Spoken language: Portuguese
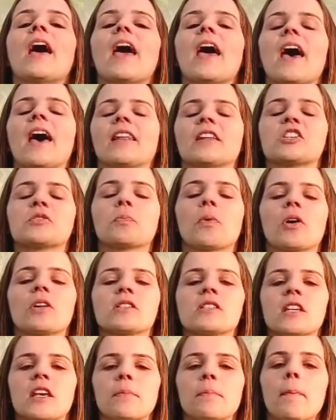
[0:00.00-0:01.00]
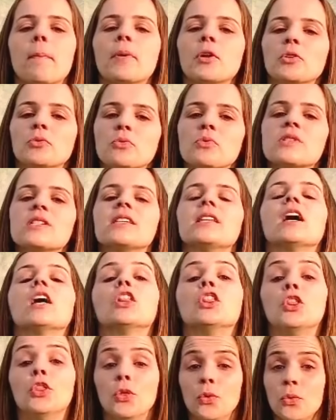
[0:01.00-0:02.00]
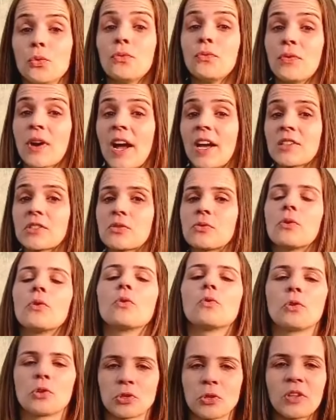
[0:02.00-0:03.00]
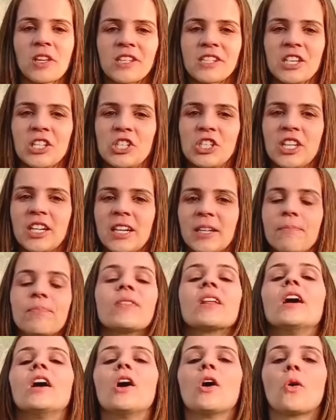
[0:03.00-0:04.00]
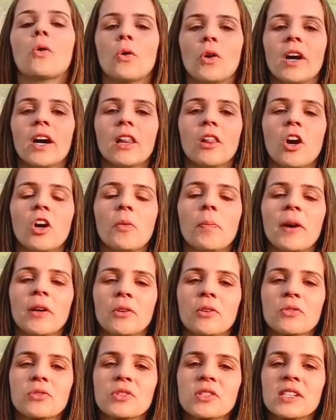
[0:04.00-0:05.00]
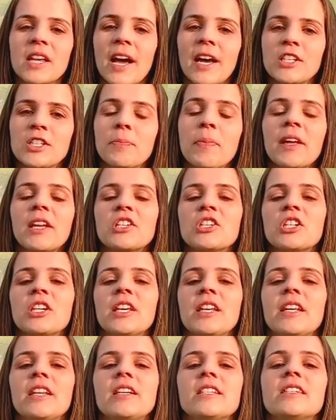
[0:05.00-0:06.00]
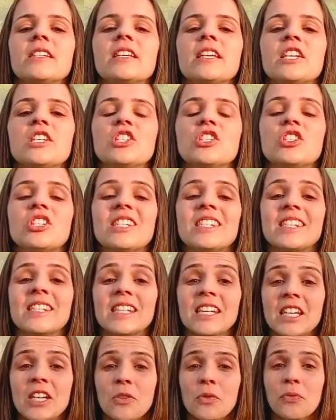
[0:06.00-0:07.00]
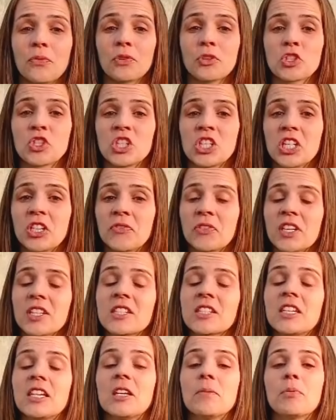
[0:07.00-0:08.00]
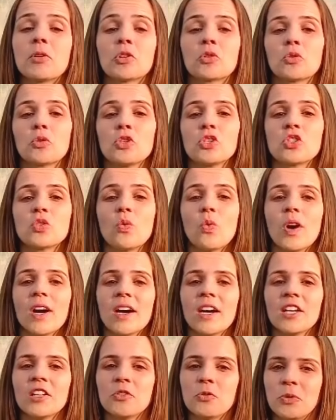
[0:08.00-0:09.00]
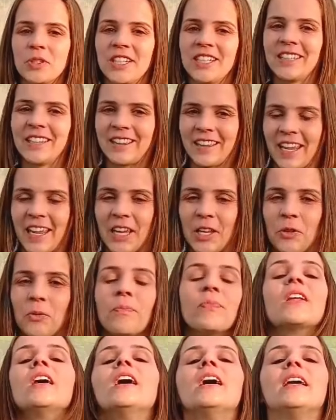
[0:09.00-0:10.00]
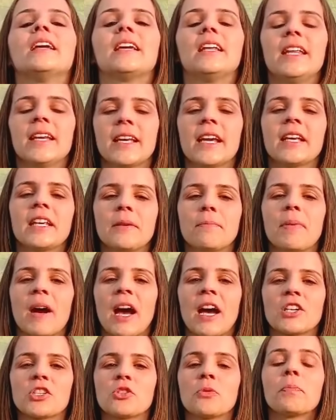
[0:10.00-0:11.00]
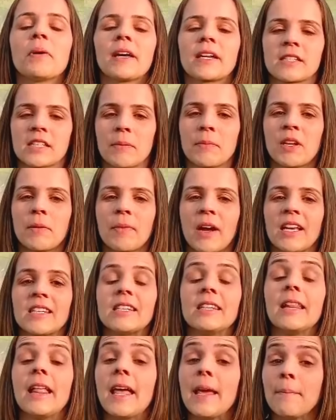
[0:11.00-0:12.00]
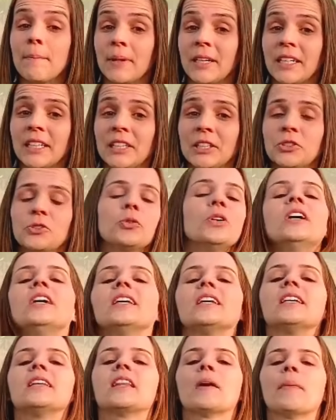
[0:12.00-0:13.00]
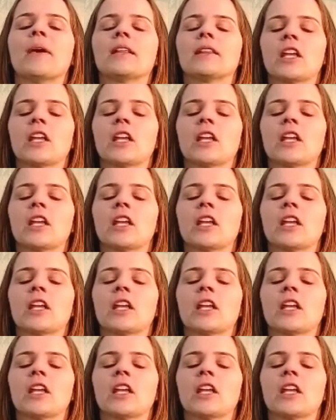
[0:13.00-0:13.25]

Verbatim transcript: elas podem ser produzidas no vaso. Gostou dessa dica? Corra logo para o nosso site para adquirir esse kit de cinco frutíferas que produz o ano inteiro. Clique aqui embaixo para saber mais. Lembrando que também